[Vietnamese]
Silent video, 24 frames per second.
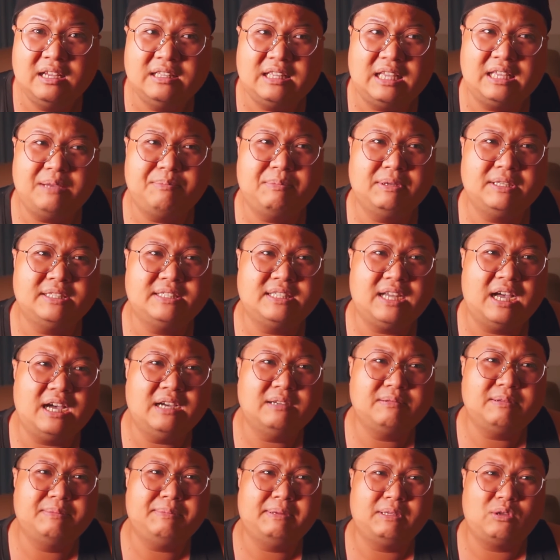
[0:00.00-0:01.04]
tại vì mình
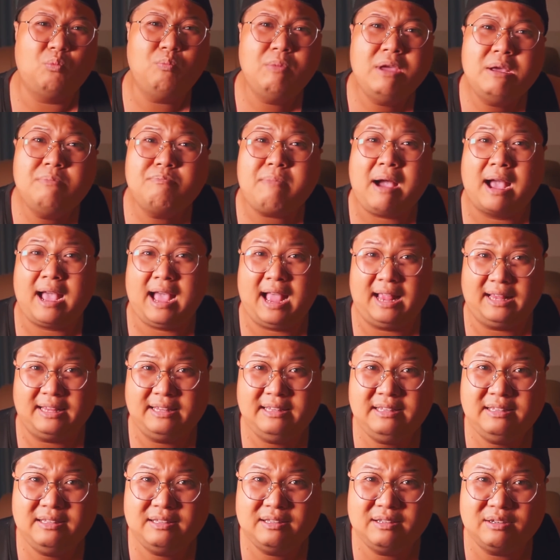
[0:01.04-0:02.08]
sợ và mình cũng biết mặt
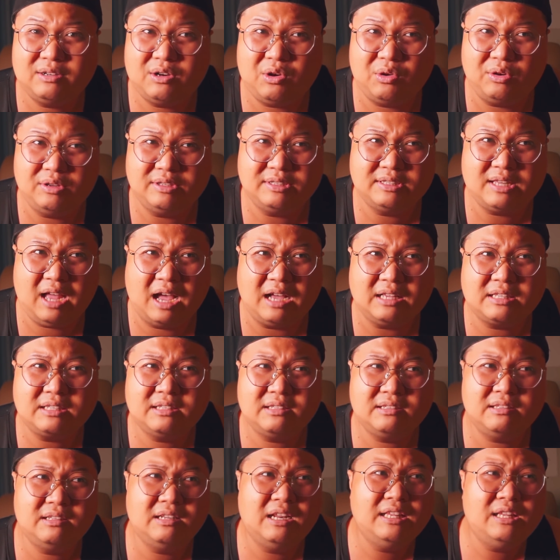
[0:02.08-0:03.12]
ảnh rồi sợ
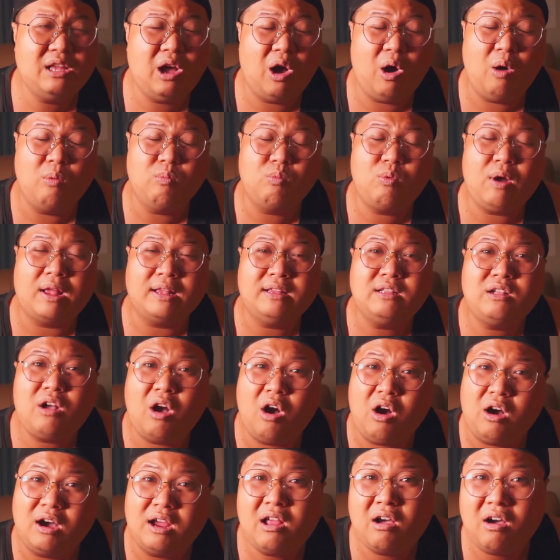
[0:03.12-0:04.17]
linh hồn của ảnh
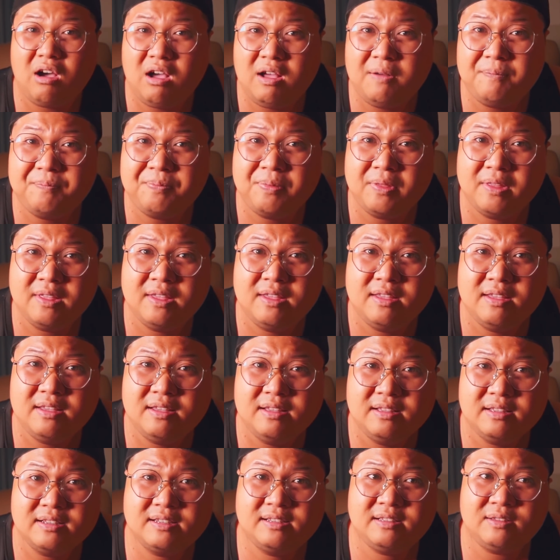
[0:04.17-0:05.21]
còn ở đó
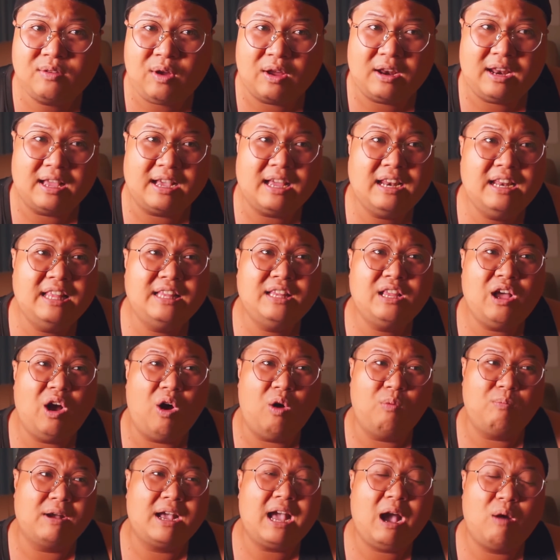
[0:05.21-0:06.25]
hoặc là cái linh
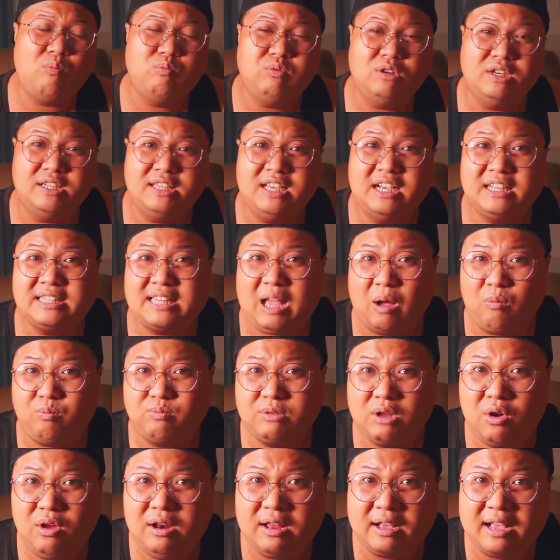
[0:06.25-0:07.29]
hồn mà cái ông người dân tộc
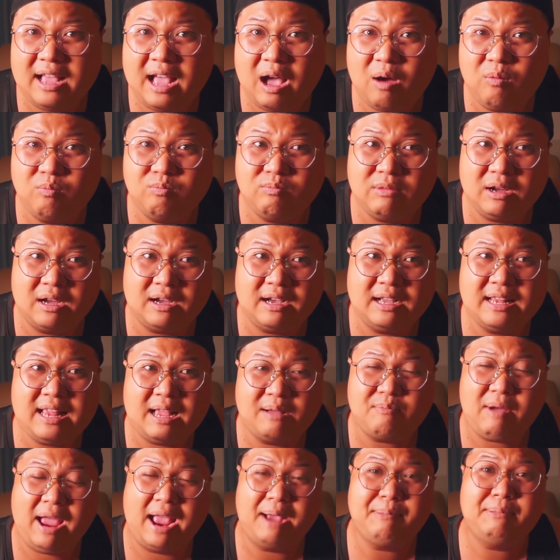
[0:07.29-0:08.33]
nói là cái ông mà cái
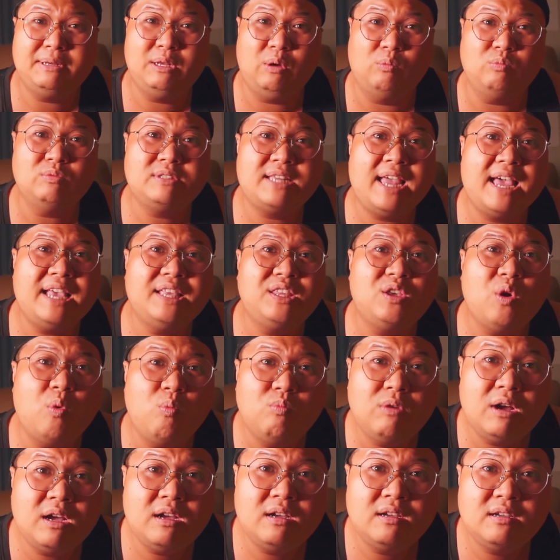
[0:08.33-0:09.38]
thằng bạn bị đụng xe
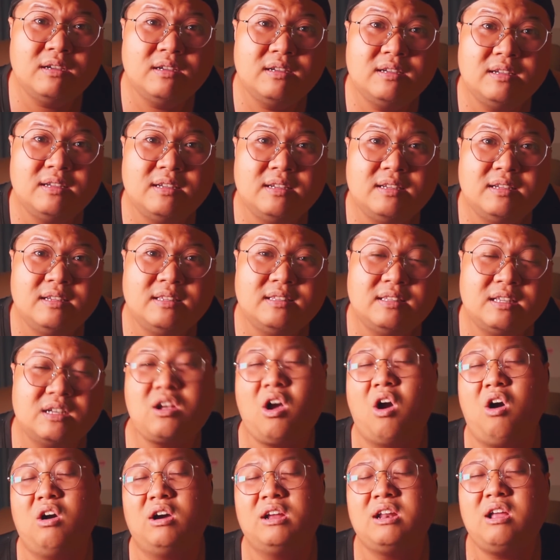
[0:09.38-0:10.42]
chung á nó
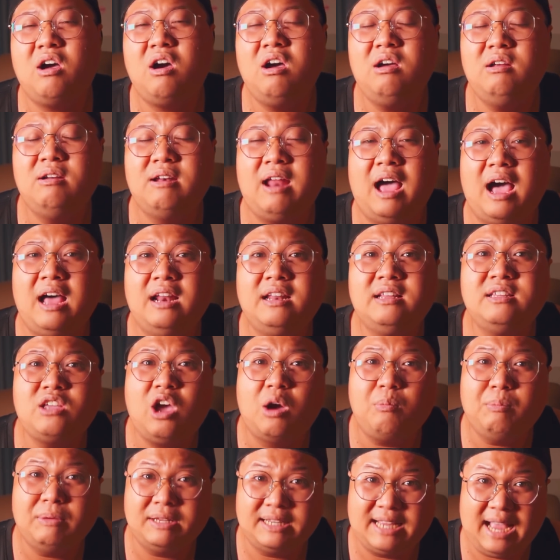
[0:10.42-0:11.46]
còn cái đó lỡ nó
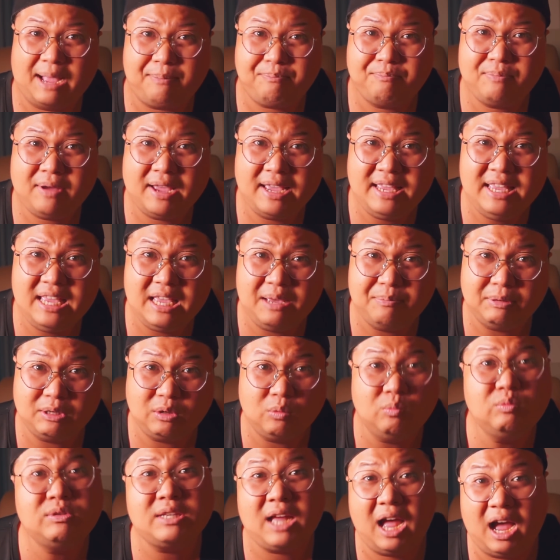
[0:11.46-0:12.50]
cho mình gặp hay gì mình
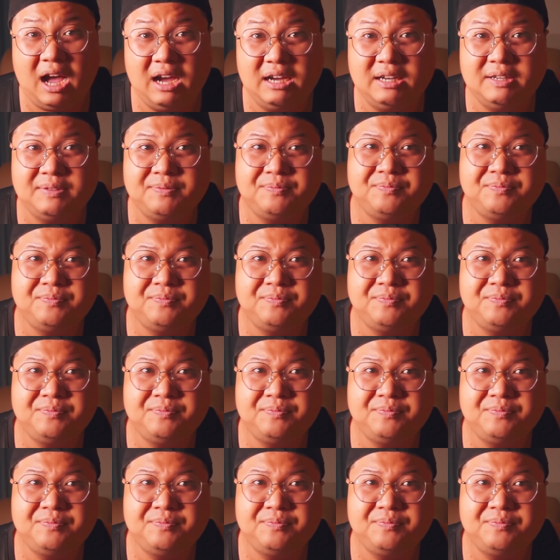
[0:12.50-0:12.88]
cũng sợ